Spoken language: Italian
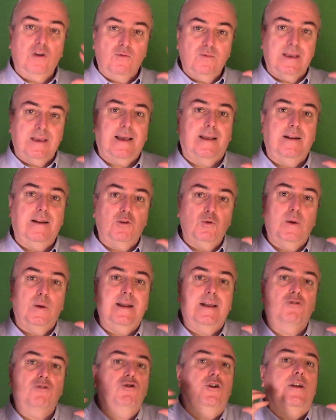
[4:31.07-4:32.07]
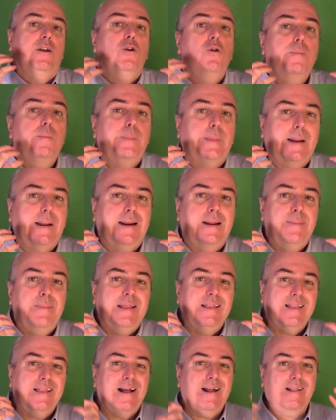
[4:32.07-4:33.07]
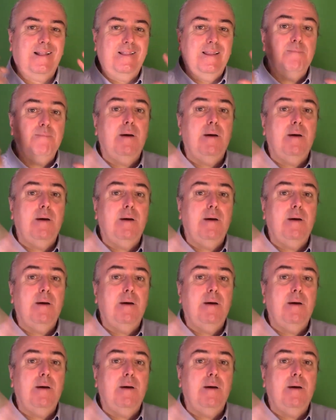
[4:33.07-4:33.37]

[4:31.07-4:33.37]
a usare le tue energie non per lamentarti,